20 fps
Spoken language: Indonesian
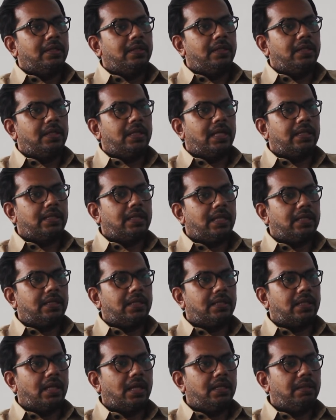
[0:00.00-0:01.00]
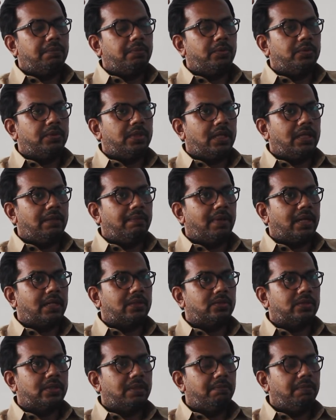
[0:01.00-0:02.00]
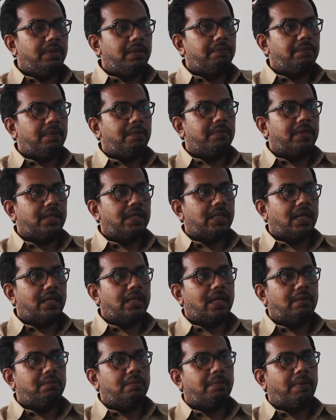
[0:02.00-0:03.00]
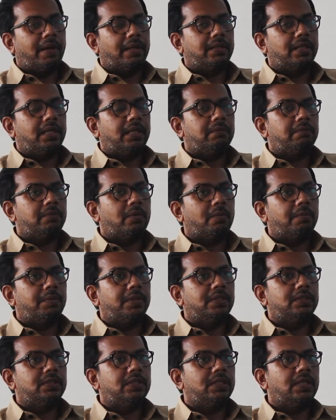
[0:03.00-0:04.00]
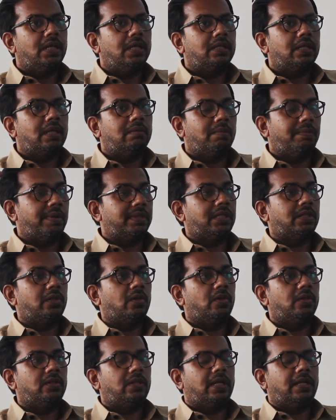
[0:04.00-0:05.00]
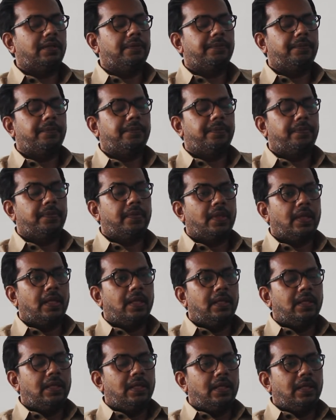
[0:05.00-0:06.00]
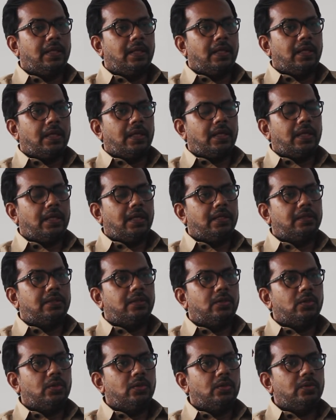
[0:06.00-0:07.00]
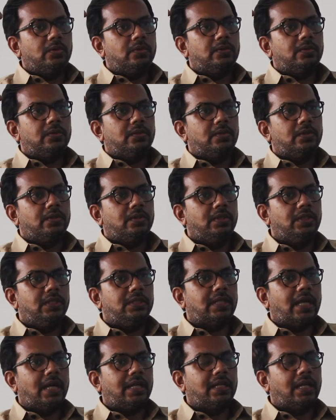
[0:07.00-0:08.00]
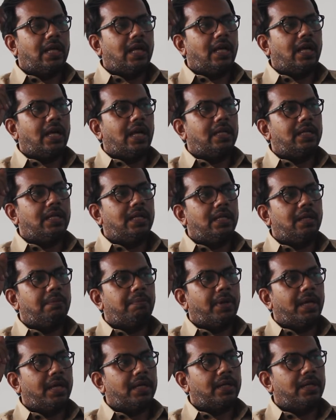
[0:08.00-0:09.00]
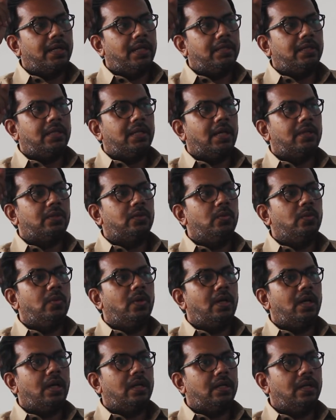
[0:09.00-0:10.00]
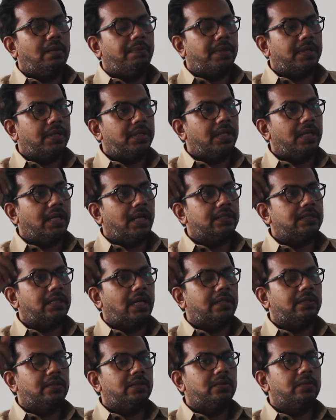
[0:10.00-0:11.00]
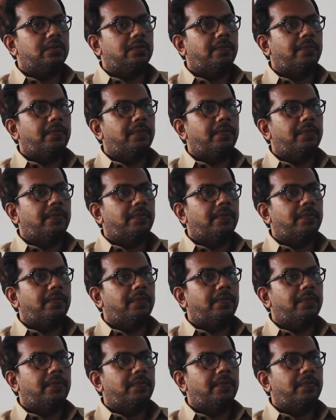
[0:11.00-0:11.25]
dilihatlah kita ini punya 500 lebih pemerintahan kabupaten, provinsi, dan kabupaten kota. Itu di sana ada DPRD tingkat 2, ada DPRD tingkat 1.